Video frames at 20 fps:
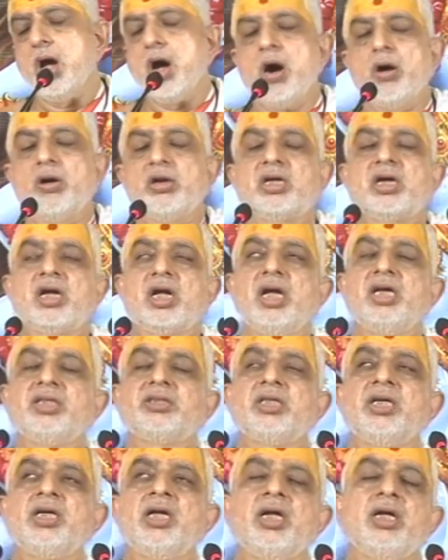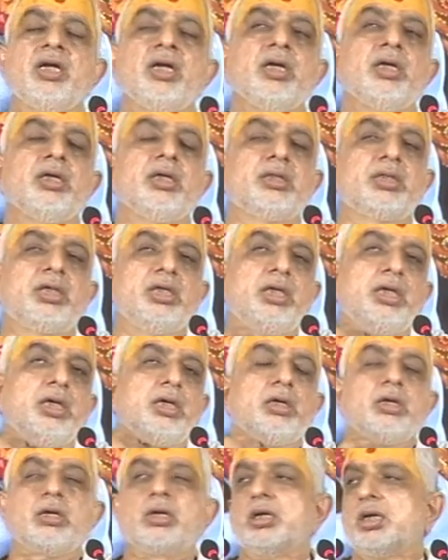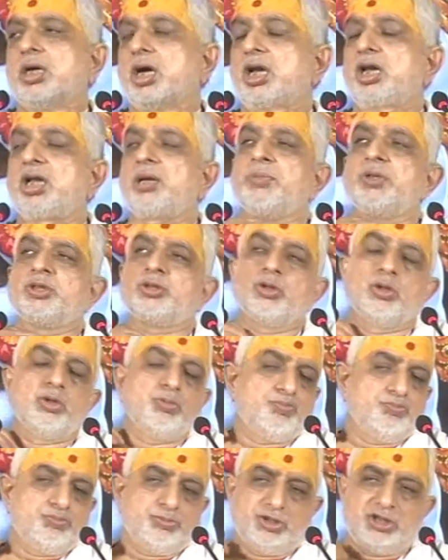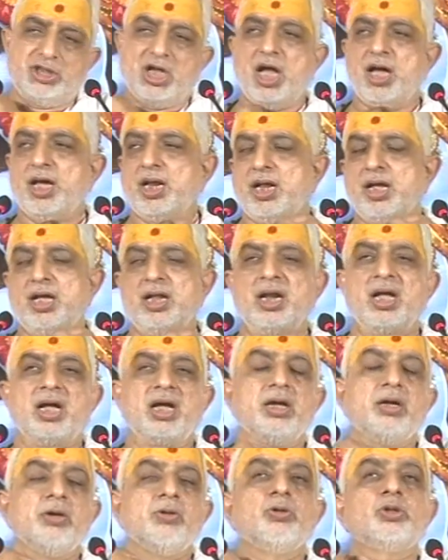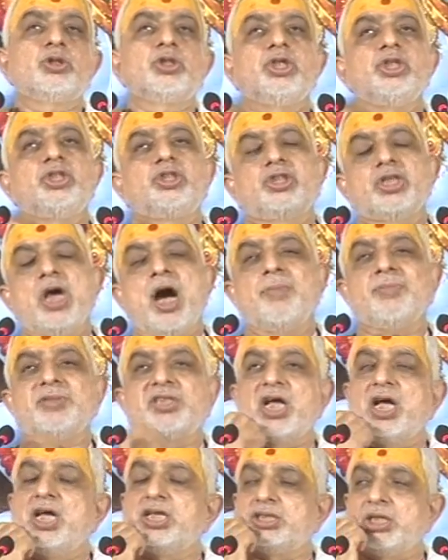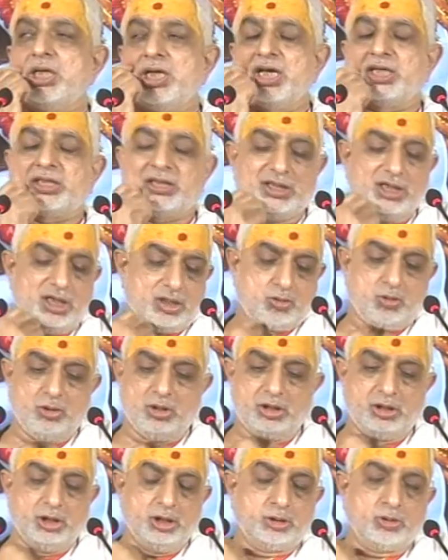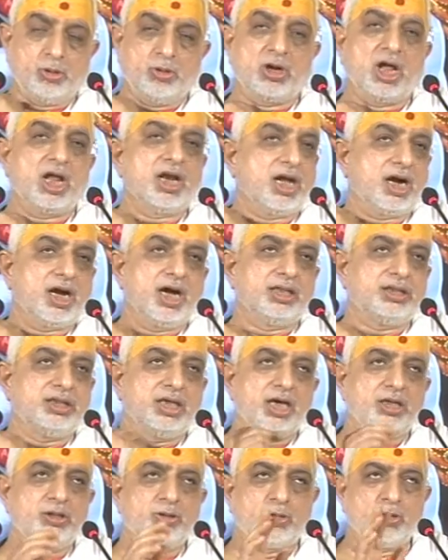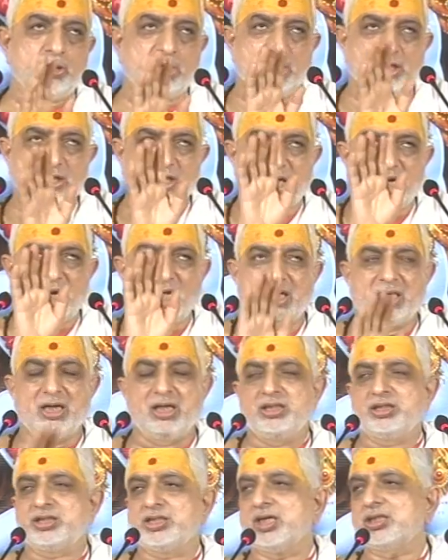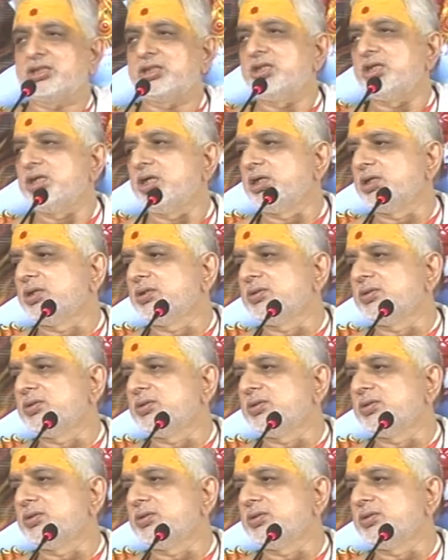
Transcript: और कहते हैं कि गले में जो जहर है ना उसकी श्यामता ऐसे लगती है कोई डिठोना लगा दिया इनको नजर लग नहीं सकती है